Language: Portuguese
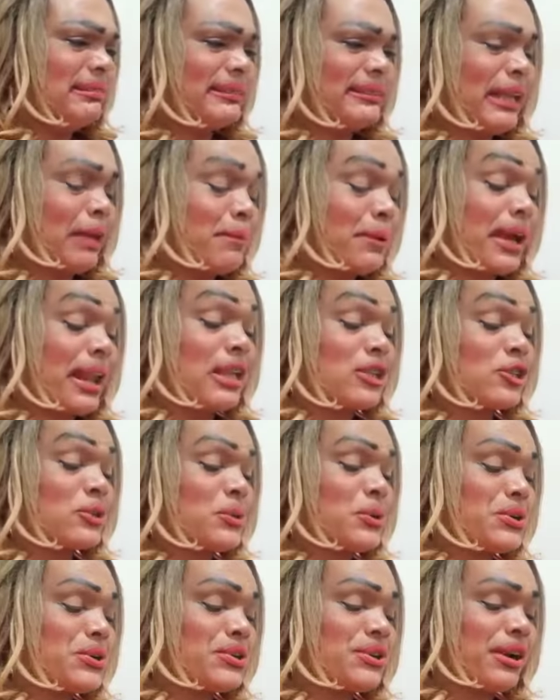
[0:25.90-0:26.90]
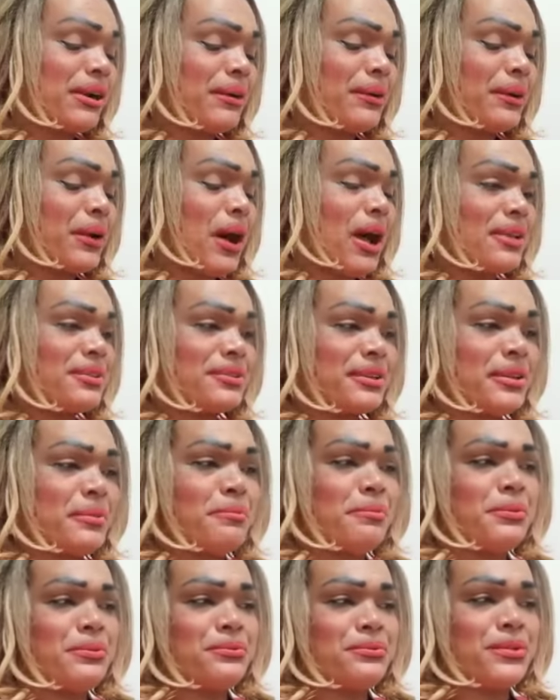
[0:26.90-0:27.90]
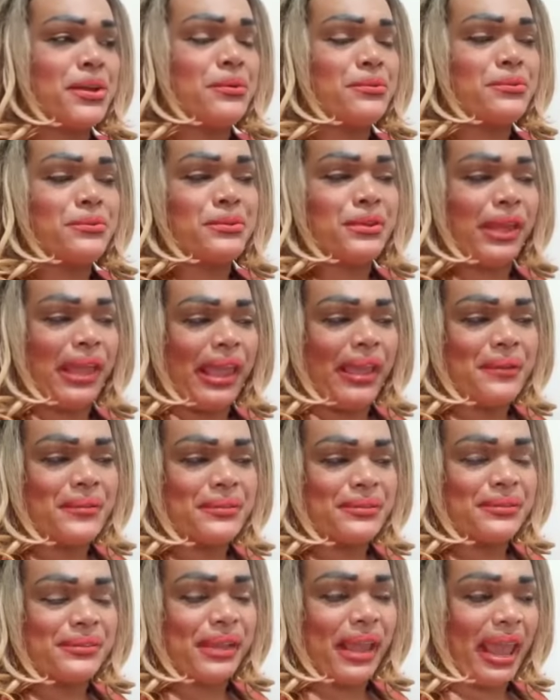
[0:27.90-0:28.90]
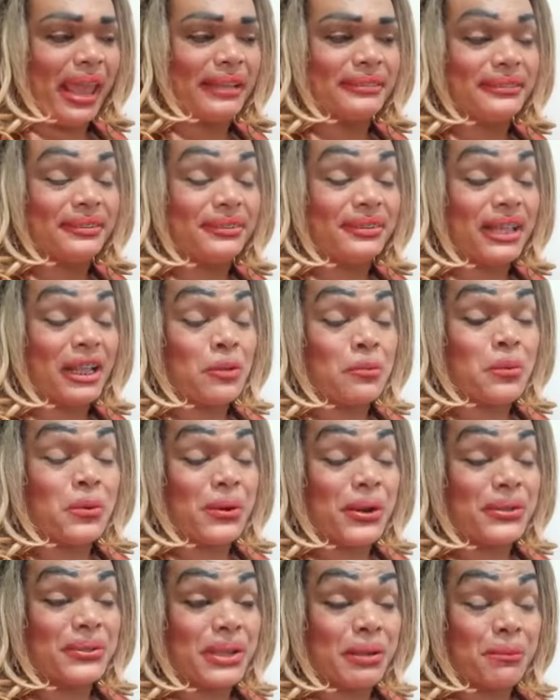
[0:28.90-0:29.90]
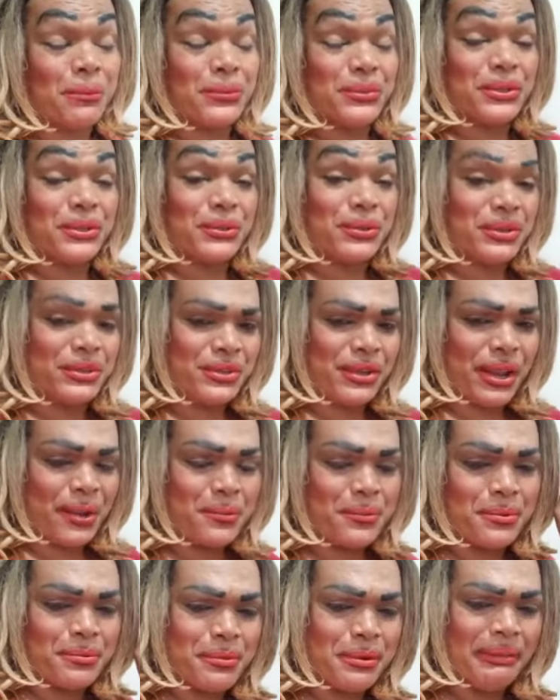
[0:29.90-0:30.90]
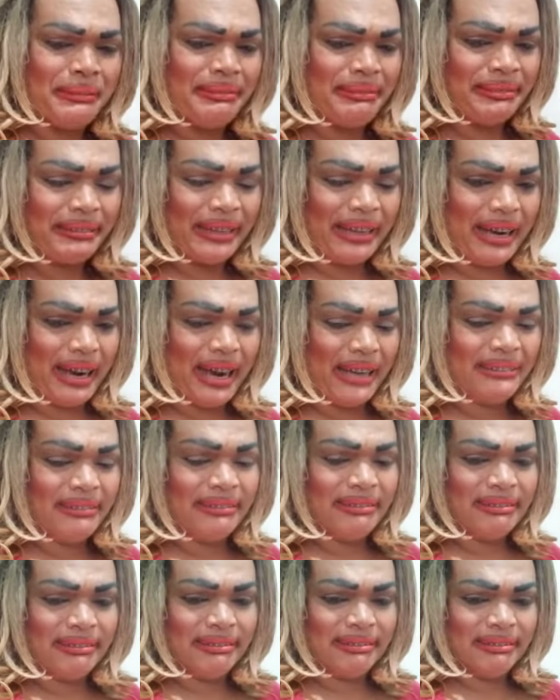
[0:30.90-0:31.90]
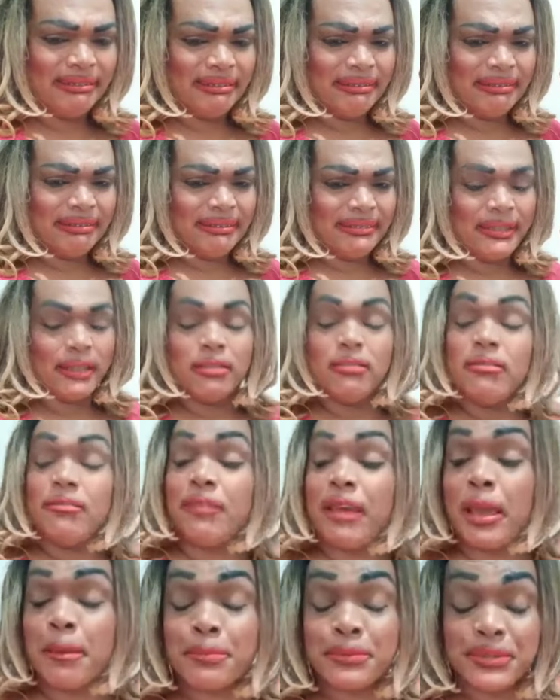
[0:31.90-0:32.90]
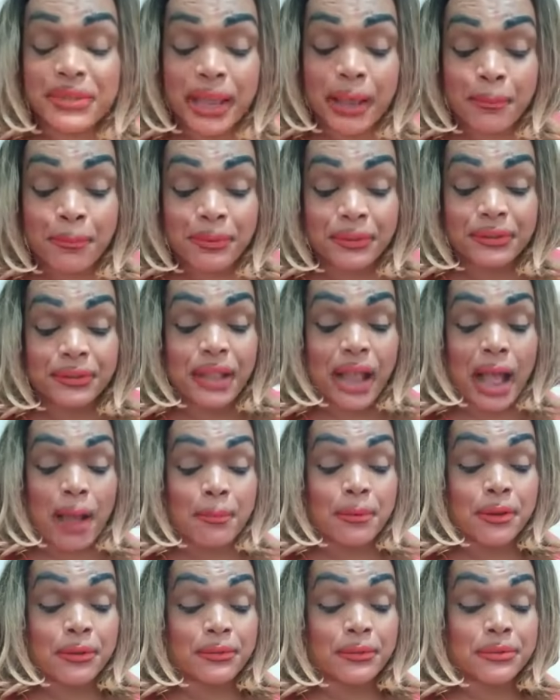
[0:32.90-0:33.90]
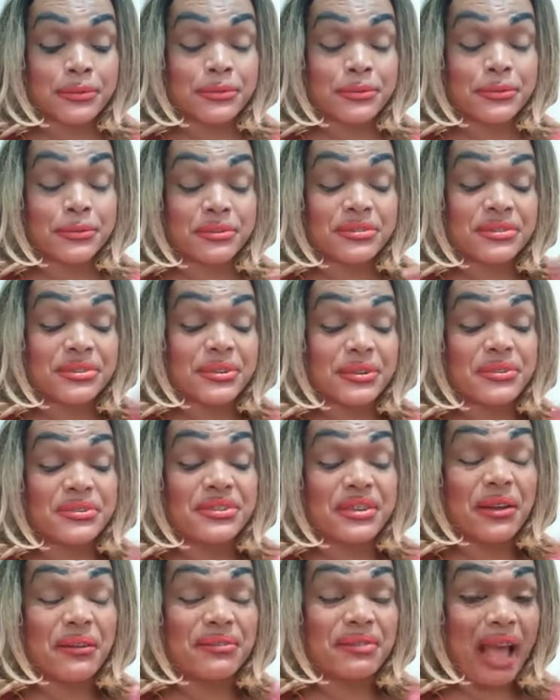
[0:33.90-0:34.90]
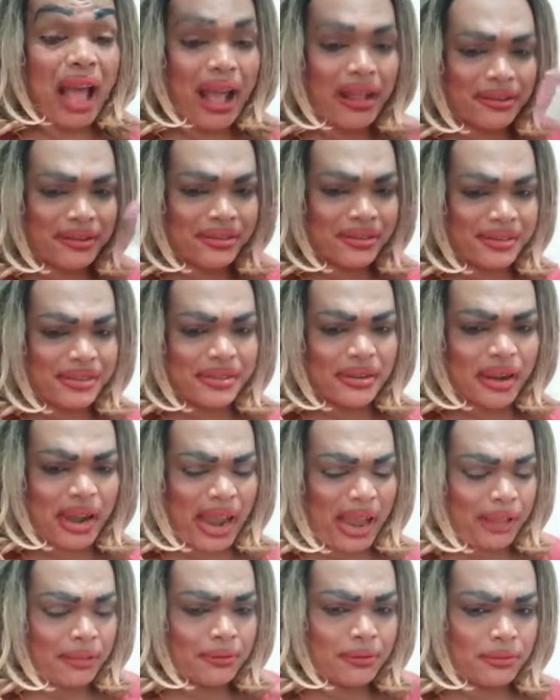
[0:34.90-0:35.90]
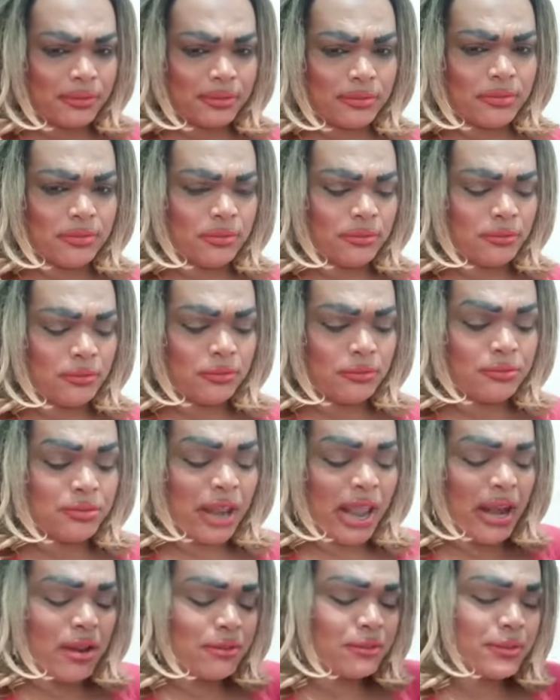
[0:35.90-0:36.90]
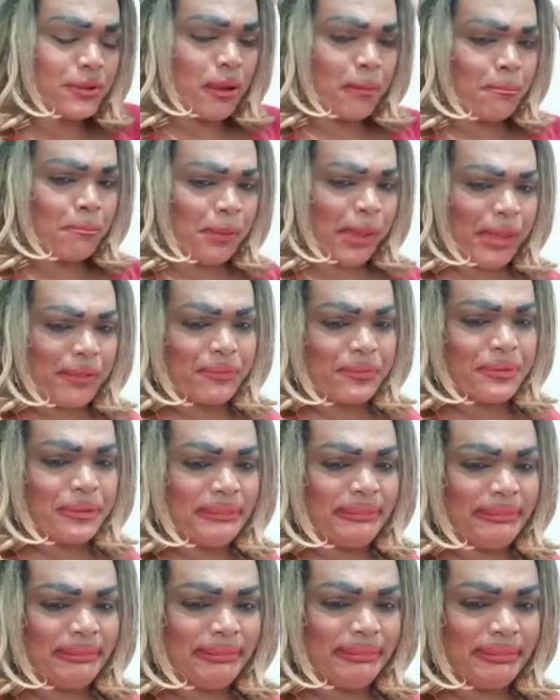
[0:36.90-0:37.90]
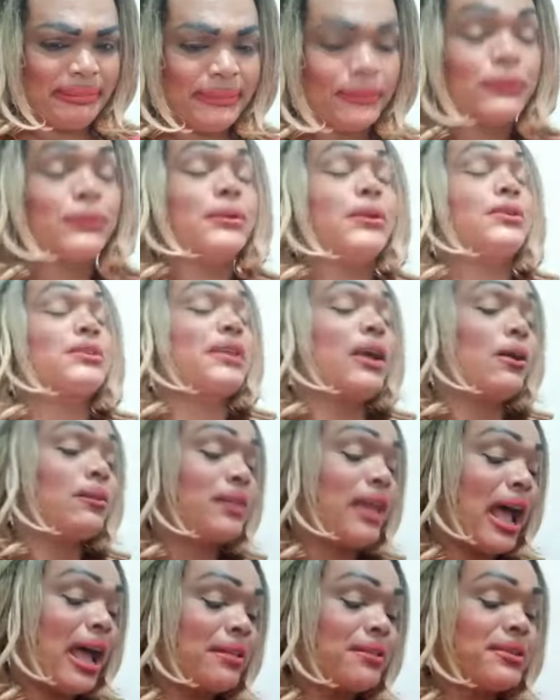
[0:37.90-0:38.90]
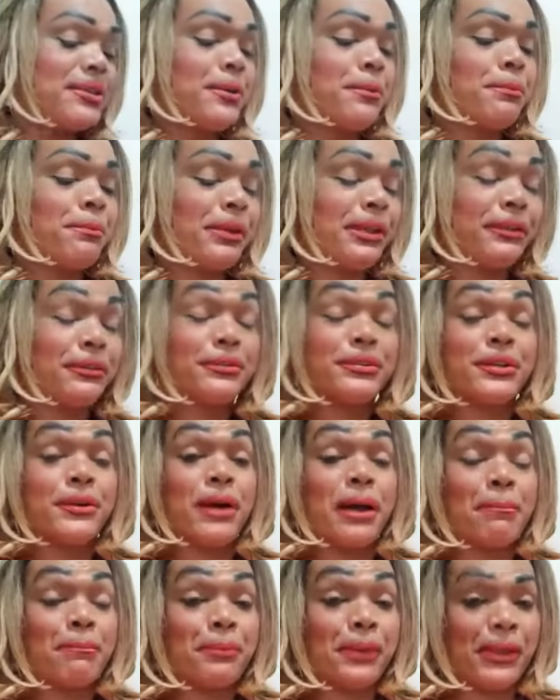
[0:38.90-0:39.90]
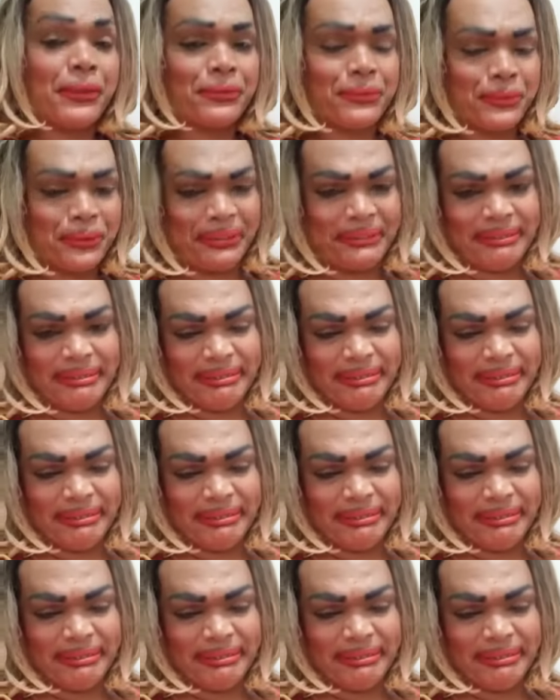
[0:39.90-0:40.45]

Sabe aquelas coxas grossas, aquele bundão durinho, sim, dá vontade de morder essa bunda todo dia, mamô. Ó, vem pro seu apitaco que tô, tô com saudade. É, do, do, treino do seu apito. Tô com saudade do seu pinto, do seu apito.